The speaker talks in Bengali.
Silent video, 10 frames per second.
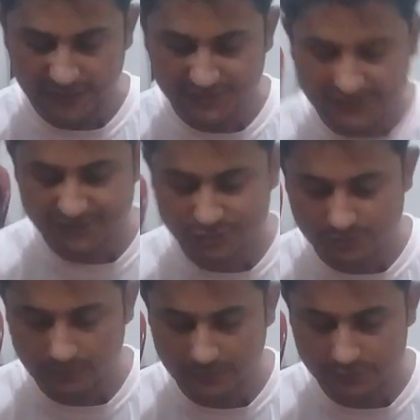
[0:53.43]
এটি এক্স
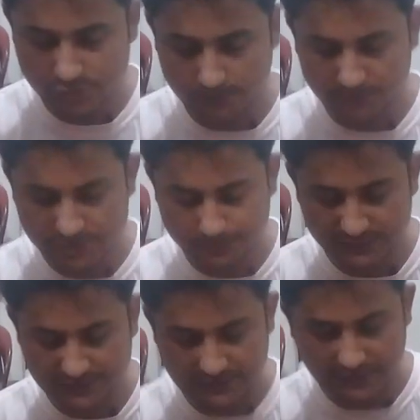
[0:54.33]
চব্বিশ
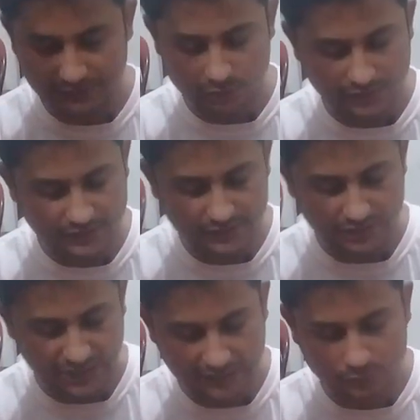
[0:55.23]
পিন কানেক্ট এখানে
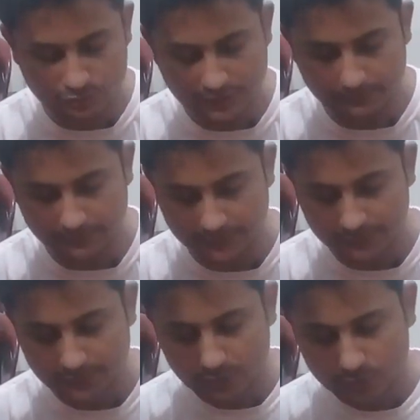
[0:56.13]
লাগানো থাকবে
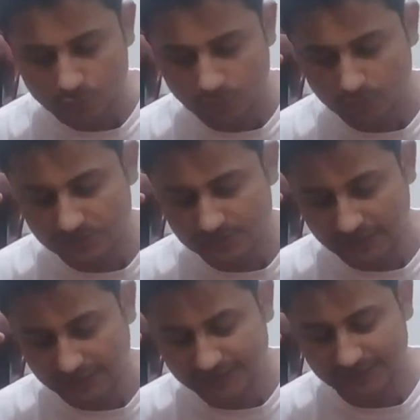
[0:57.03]
তখন
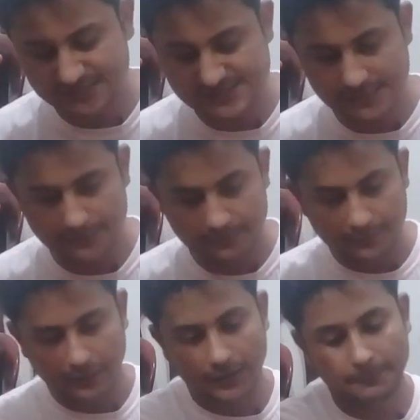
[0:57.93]
এখানে যে
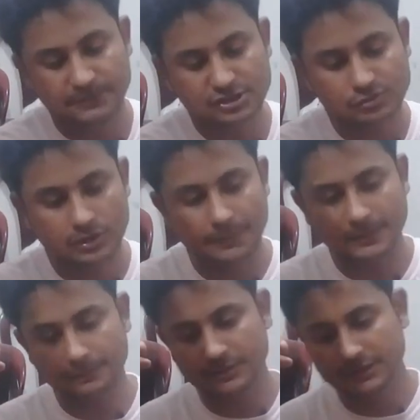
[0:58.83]
বিশেষ করে
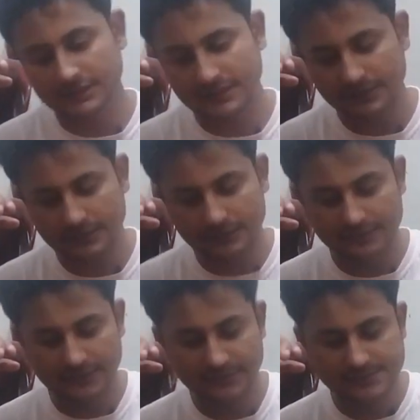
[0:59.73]
আমি আপনাদেরকে এখানে
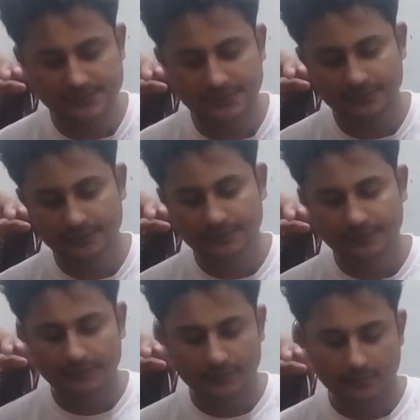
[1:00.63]
দেখাচ্ছি
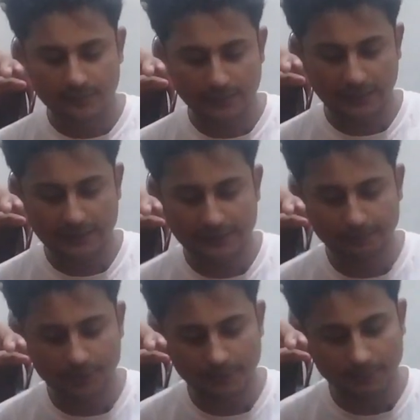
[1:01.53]
এখানে
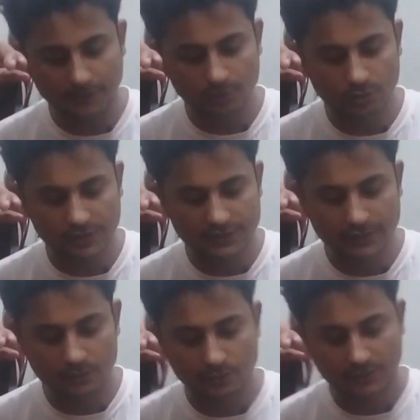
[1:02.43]
আপনারা ভালো করে
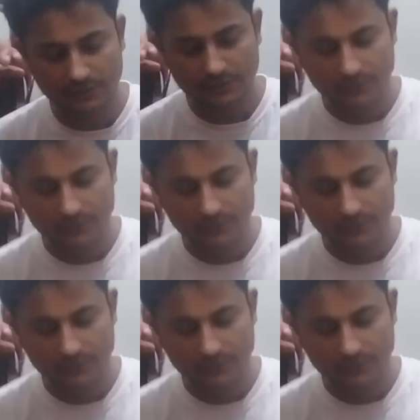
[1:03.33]
খেয়াল করেন